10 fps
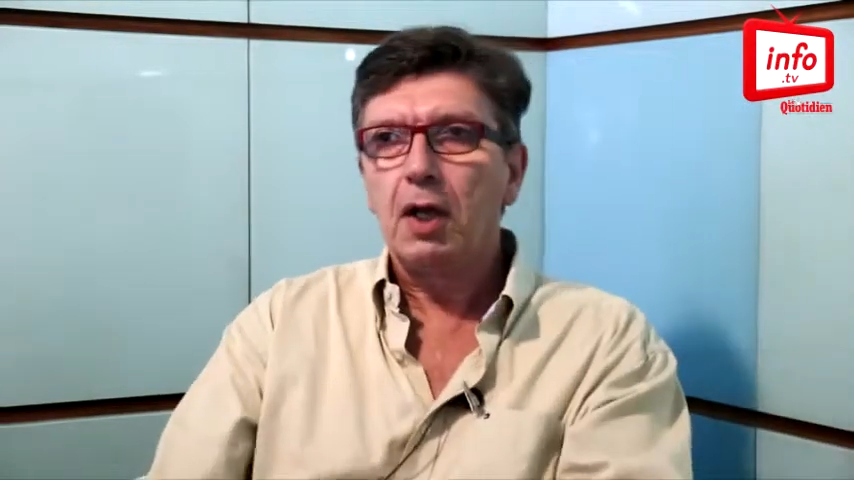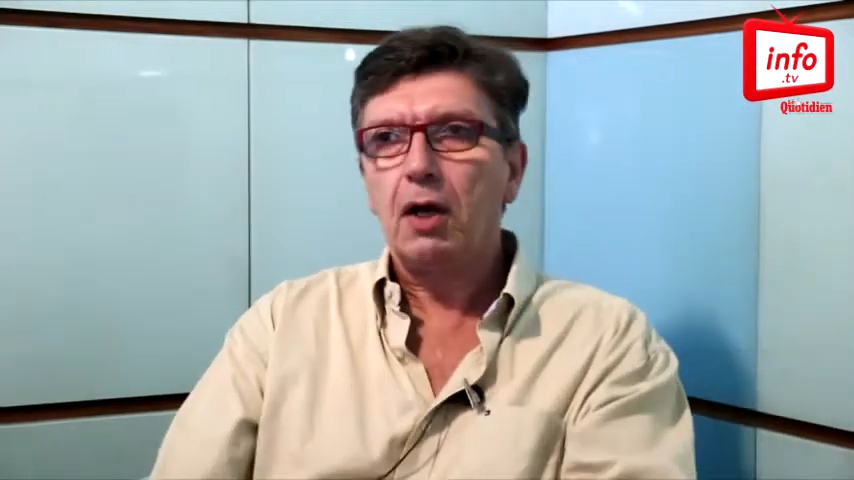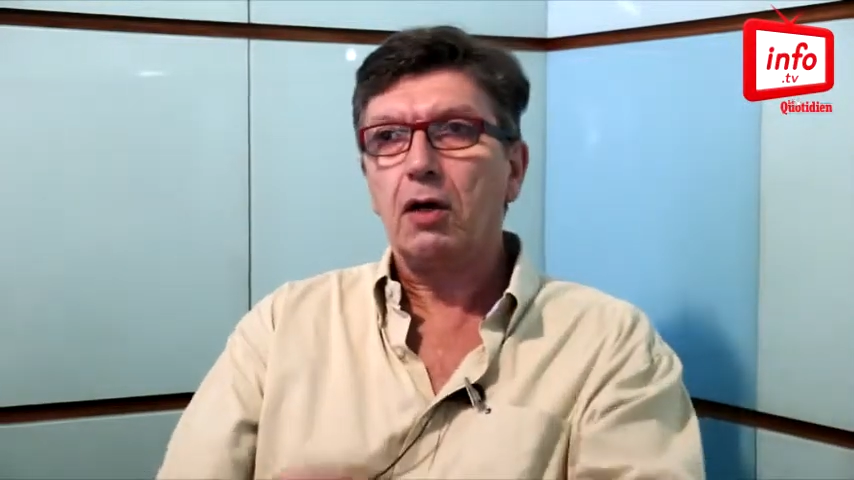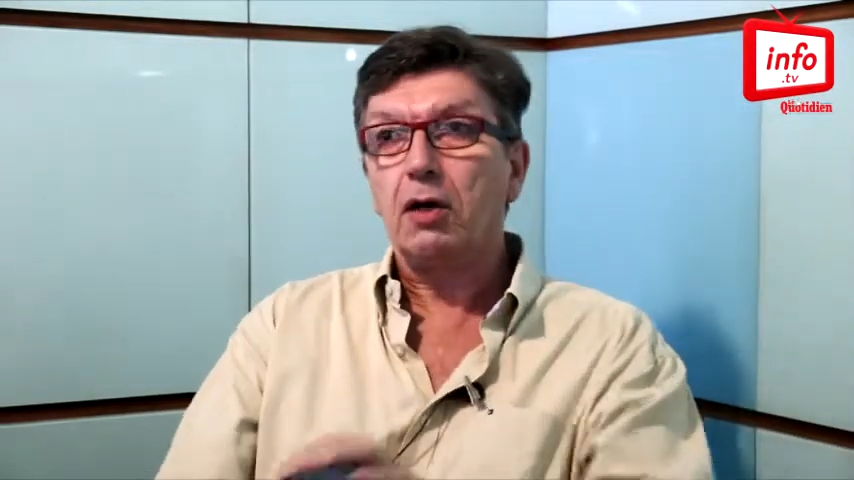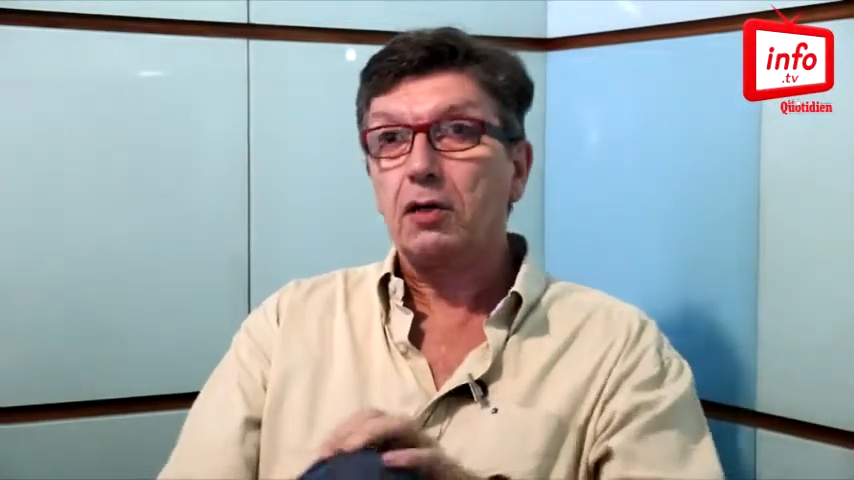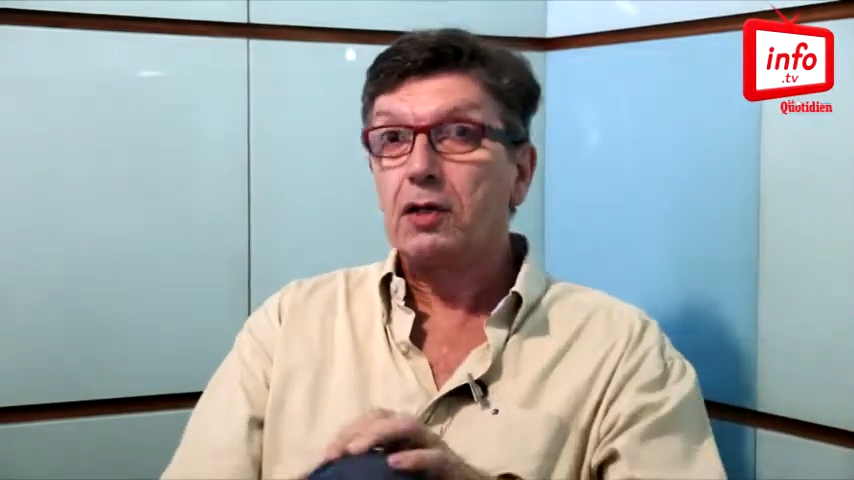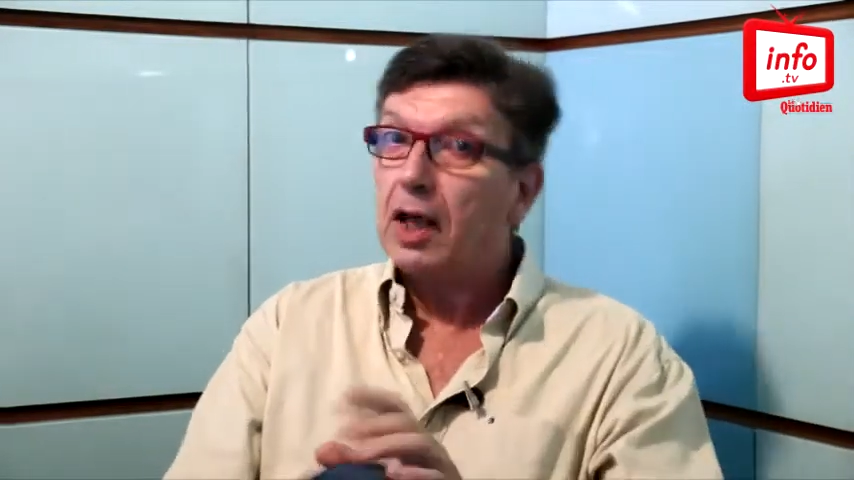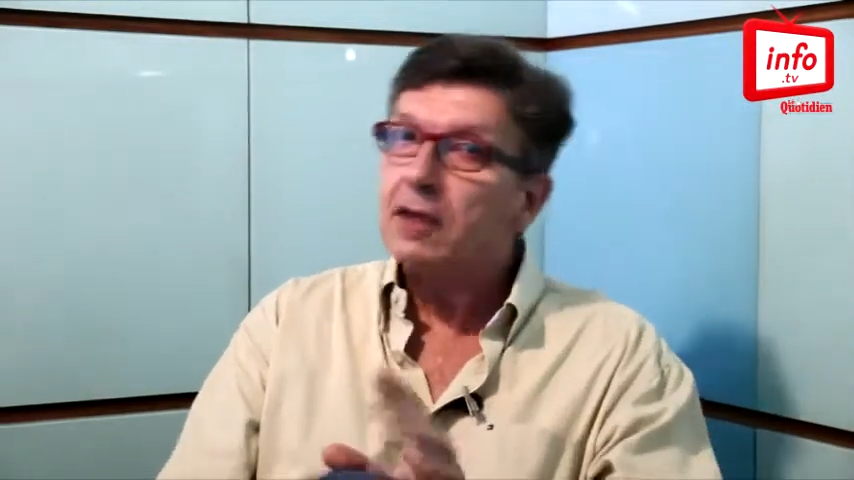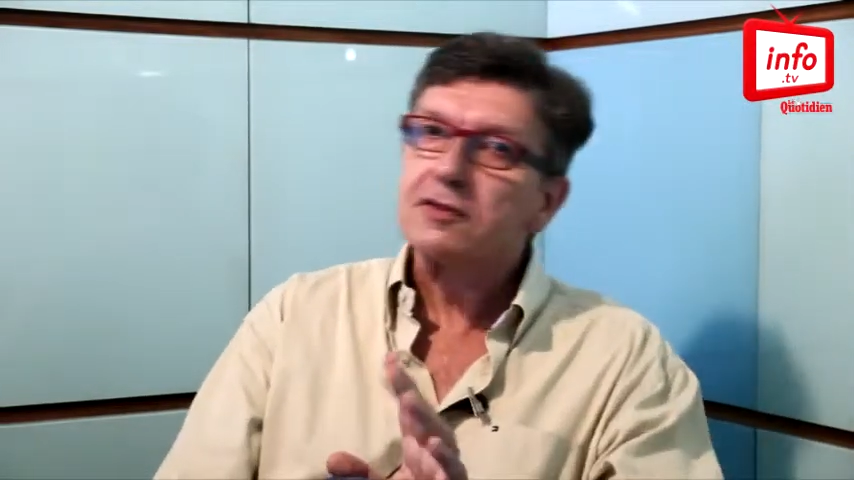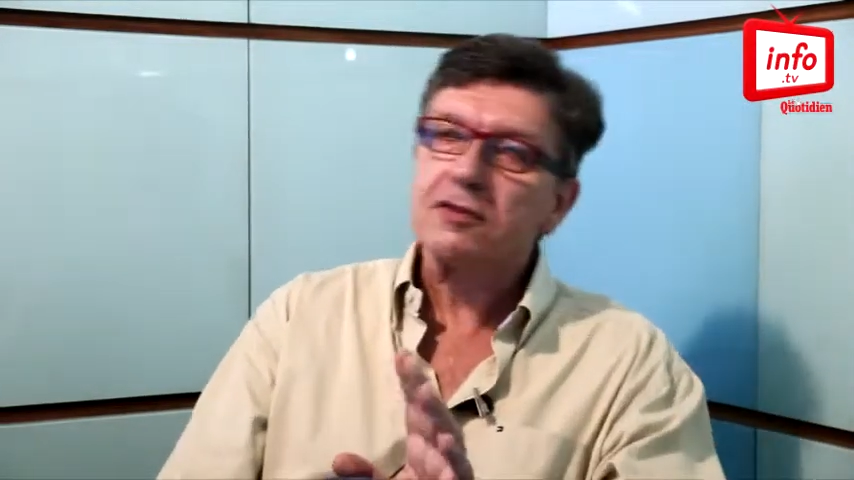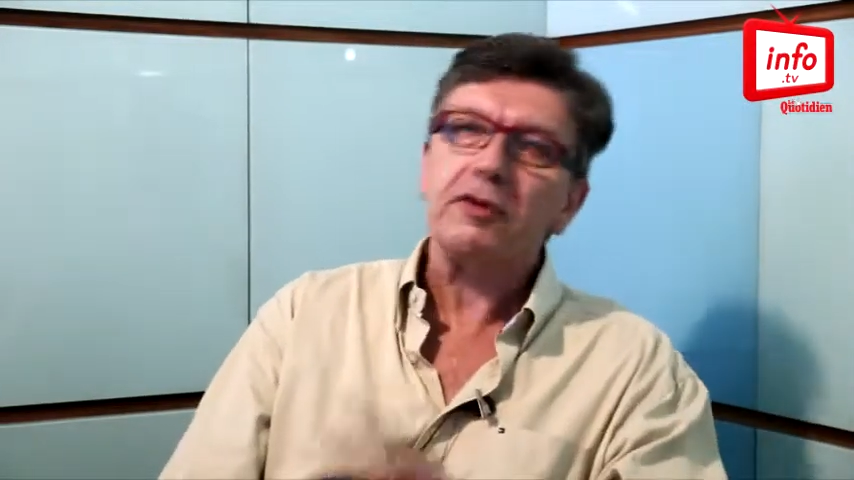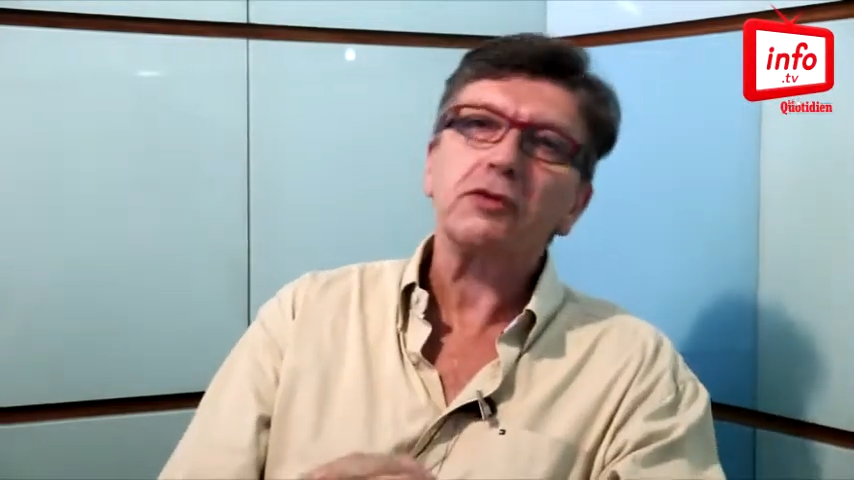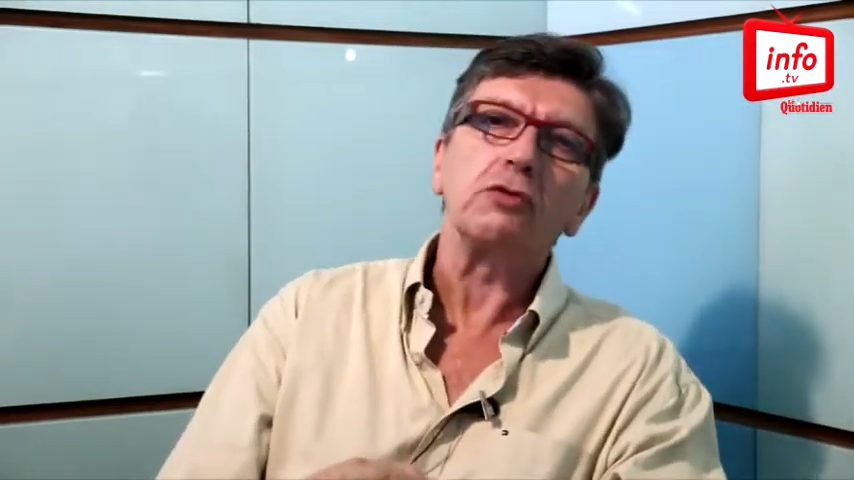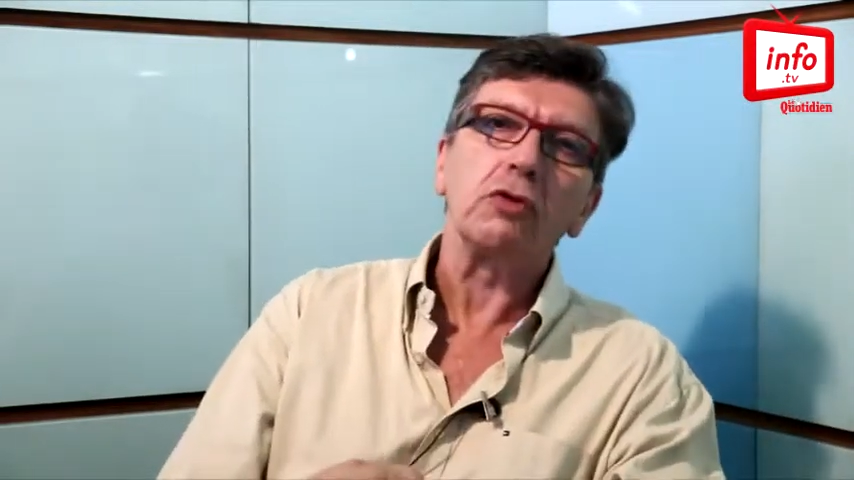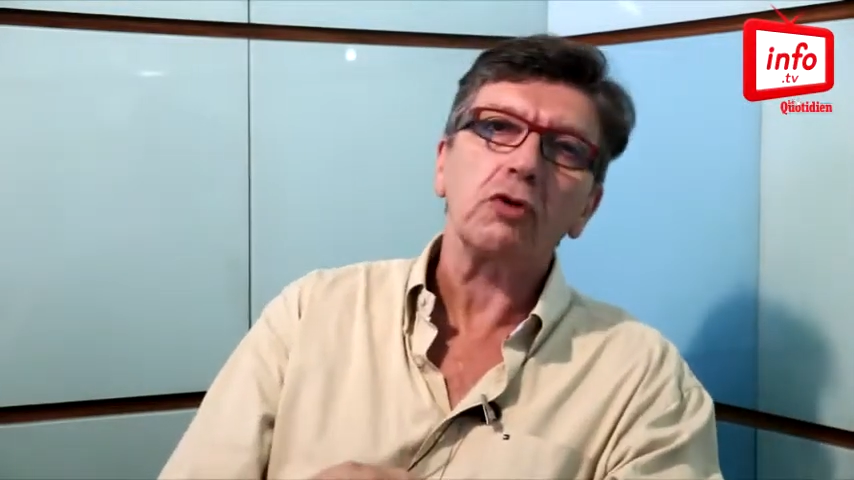Euh, là, ça va
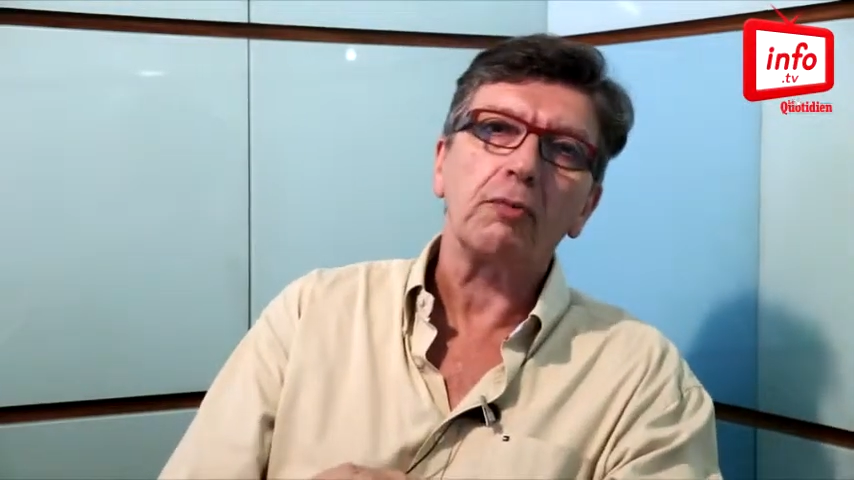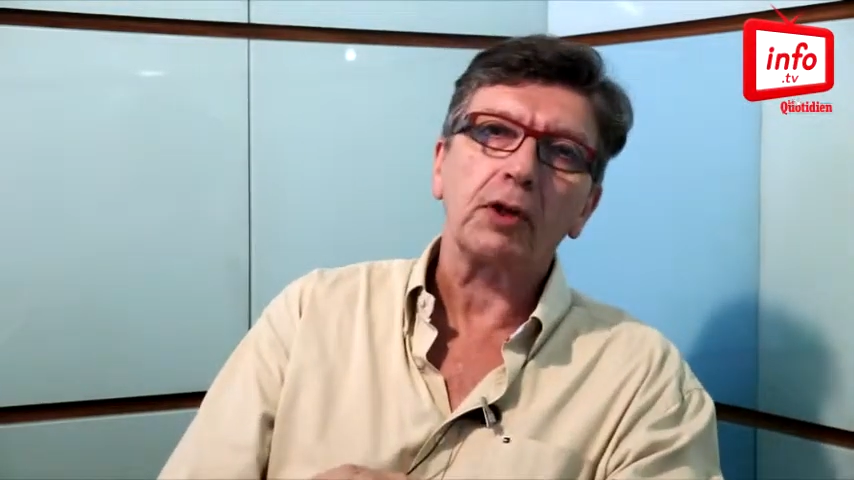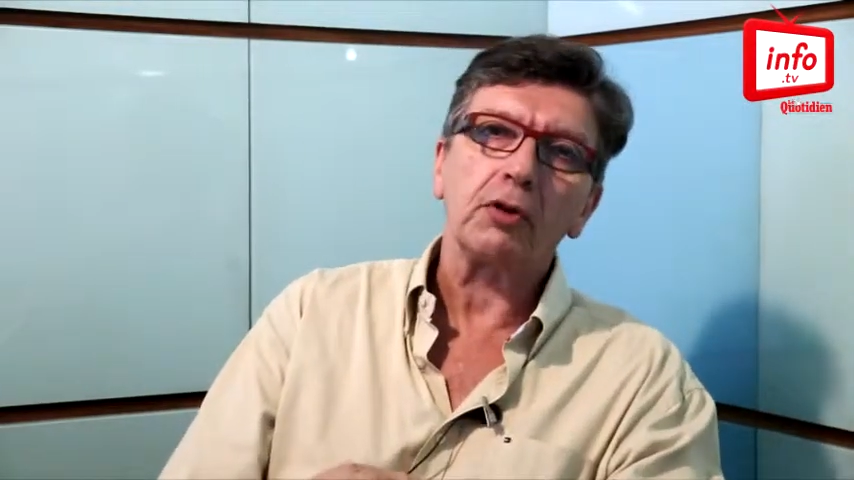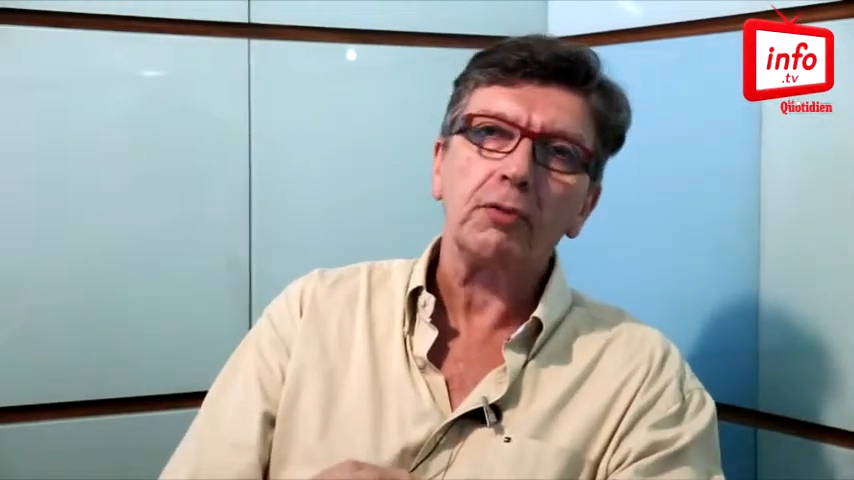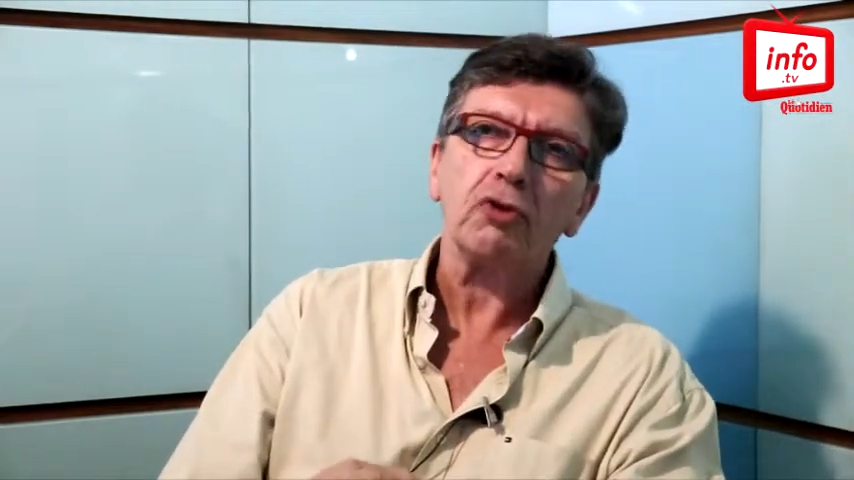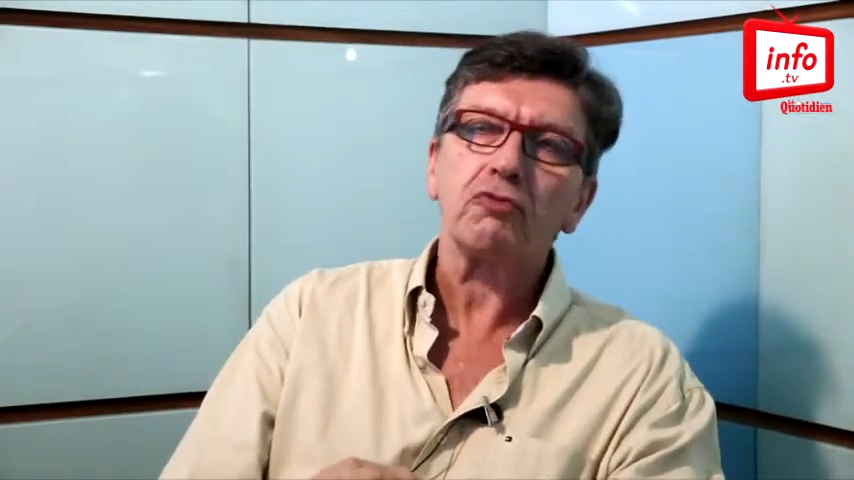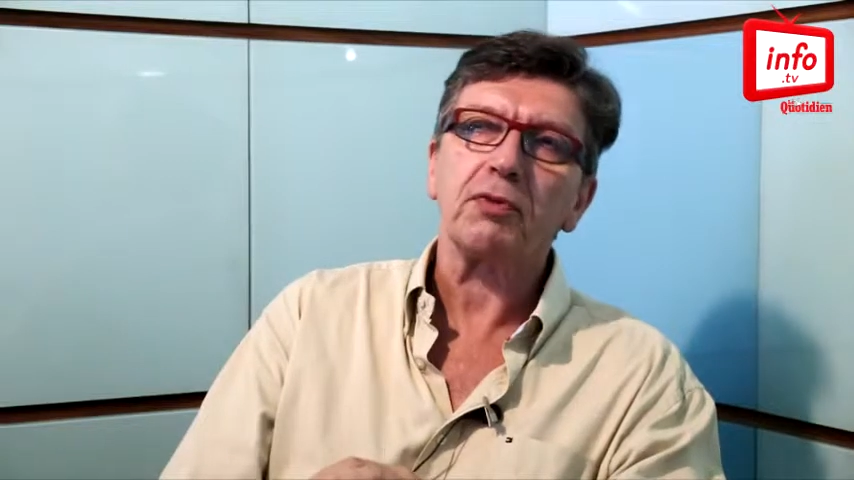être une autre paire de manches